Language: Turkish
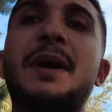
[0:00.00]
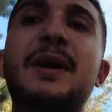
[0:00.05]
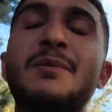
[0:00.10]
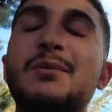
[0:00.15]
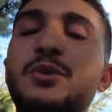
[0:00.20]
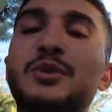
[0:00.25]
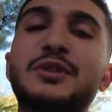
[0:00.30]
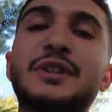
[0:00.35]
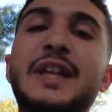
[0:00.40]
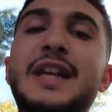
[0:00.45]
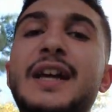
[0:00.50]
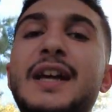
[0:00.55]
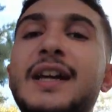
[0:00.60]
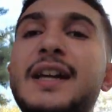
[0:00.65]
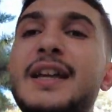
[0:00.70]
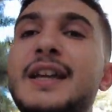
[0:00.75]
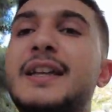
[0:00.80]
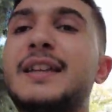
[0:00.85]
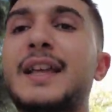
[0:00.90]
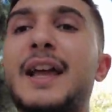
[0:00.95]
Ben bunda
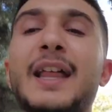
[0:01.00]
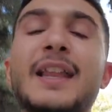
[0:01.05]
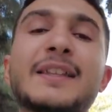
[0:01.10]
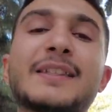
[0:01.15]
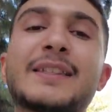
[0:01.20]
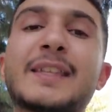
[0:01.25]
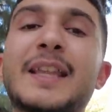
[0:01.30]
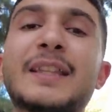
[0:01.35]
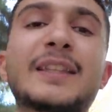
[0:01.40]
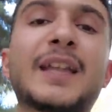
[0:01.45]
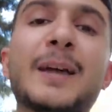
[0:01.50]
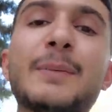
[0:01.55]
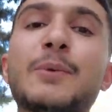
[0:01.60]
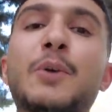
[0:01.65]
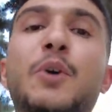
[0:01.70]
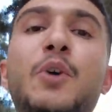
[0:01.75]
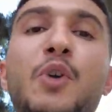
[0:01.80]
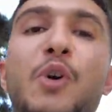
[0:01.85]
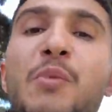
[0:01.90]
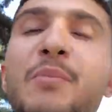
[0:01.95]
yani size tabii
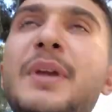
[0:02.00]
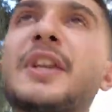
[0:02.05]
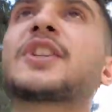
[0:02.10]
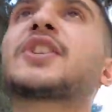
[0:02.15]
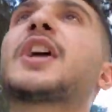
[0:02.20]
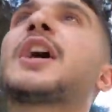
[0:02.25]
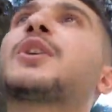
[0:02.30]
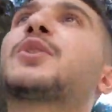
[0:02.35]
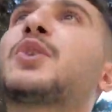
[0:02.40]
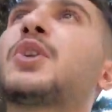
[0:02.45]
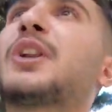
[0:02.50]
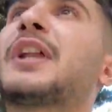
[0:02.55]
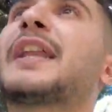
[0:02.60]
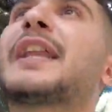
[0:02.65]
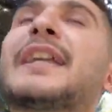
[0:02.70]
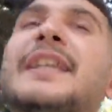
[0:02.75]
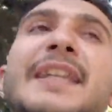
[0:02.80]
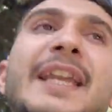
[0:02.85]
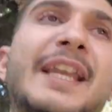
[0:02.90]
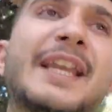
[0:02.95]
10-15 dakika
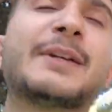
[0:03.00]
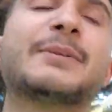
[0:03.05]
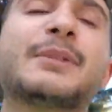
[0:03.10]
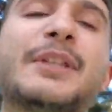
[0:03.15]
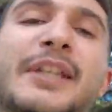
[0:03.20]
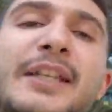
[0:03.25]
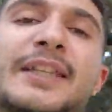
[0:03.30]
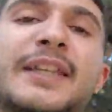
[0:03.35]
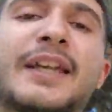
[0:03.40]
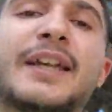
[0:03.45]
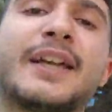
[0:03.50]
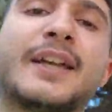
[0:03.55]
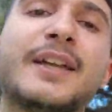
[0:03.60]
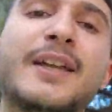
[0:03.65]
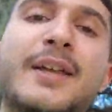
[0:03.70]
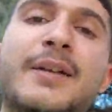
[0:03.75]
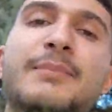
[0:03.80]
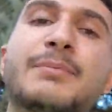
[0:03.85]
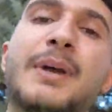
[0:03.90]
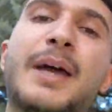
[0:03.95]
olarak gelebilir de
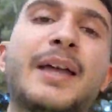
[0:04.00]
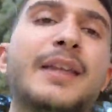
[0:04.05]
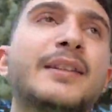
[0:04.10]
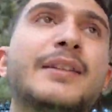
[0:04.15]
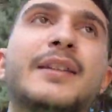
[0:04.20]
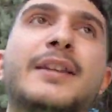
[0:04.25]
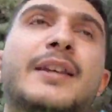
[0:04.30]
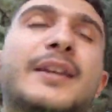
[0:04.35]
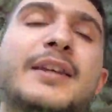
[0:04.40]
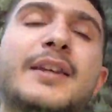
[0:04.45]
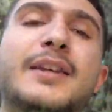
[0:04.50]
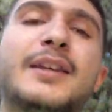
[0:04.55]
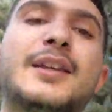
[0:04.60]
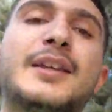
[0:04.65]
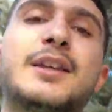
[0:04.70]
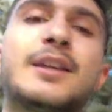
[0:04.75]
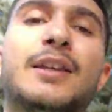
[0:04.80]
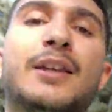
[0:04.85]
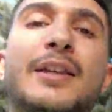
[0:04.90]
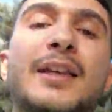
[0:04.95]
ben e,
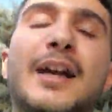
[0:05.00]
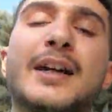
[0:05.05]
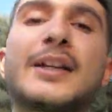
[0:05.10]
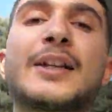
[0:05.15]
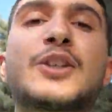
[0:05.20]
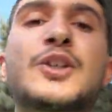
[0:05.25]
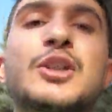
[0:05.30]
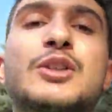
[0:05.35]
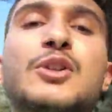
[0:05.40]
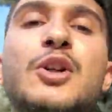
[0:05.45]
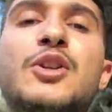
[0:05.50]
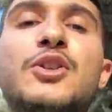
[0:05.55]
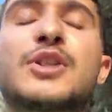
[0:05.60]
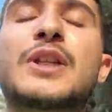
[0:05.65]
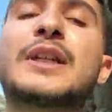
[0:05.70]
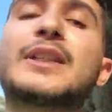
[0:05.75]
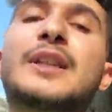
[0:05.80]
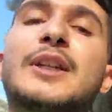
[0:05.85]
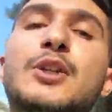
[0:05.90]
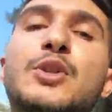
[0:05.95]
yaklaşık 4
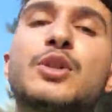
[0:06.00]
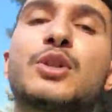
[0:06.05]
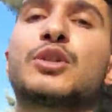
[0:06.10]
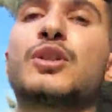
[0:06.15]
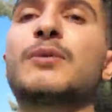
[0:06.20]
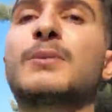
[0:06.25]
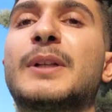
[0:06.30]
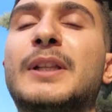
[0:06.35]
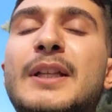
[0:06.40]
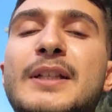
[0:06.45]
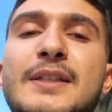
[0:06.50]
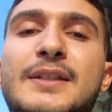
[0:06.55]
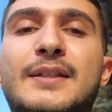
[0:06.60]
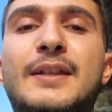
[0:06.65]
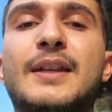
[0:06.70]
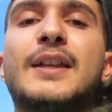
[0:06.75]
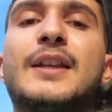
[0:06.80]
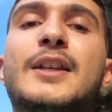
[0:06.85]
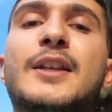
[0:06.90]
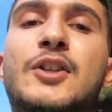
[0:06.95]
saattir hiç oturmadan
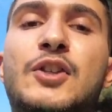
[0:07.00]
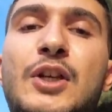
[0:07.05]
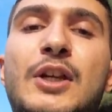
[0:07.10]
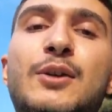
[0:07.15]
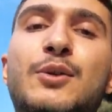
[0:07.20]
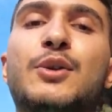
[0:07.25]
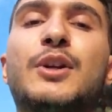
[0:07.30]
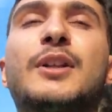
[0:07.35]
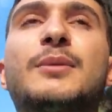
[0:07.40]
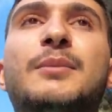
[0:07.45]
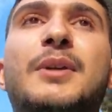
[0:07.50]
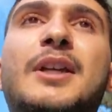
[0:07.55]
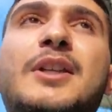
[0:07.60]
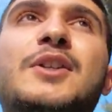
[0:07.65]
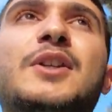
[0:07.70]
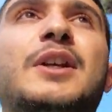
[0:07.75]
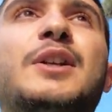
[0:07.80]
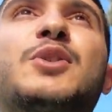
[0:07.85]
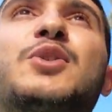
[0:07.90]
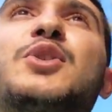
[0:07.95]
size içerik üretmeye
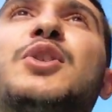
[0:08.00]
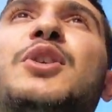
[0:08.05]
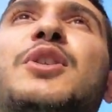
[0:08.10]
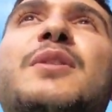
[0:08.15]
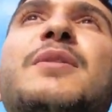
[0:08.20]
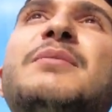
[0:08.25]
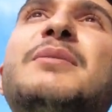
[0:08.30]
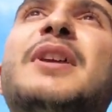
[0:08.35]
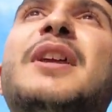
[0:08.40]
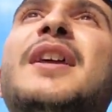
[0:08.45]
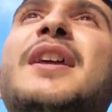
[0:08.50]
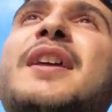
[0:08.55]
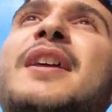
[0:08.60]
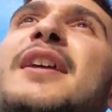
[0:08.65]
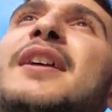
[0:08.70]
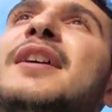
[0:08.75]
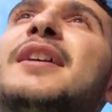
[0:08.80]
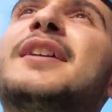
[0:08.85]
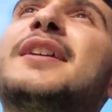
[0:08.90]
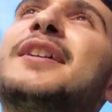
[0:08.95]
çalışıyorum.
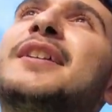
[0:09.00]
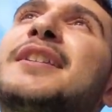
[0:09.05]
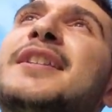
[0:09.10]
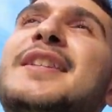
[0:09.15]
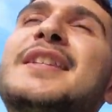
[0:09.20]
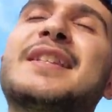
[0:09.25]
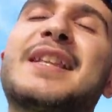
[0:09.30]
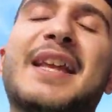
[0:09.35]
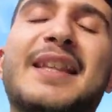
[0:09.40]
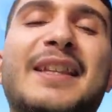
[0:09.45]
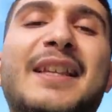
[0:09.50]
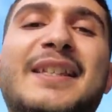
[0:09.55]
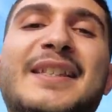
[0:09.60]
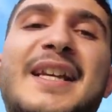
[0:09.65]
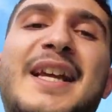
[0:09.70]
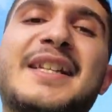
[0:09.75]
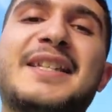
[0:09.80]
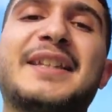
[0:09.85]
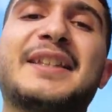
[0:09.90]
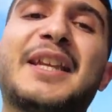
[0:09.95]
Sizden de
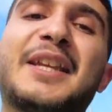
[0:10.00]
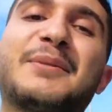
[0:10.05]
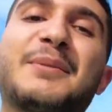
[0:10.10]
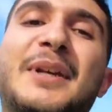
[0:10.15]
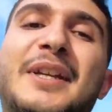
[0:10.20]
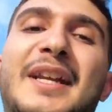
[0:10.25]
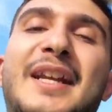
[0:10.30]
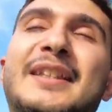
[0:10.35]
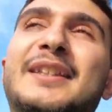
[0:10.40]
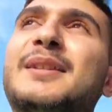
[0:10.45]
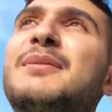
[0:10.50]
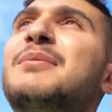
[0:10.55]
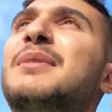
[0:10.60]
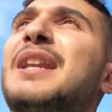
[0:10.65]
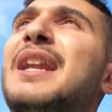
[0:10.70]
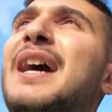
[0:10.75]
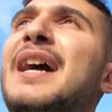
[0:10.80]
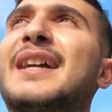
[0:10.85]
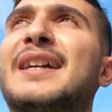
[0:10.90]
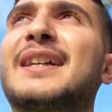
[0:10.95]
sadece tek beklentim
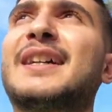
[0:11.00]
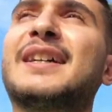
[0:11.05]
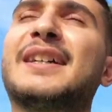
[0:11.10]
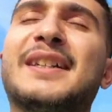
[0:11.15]
bir like.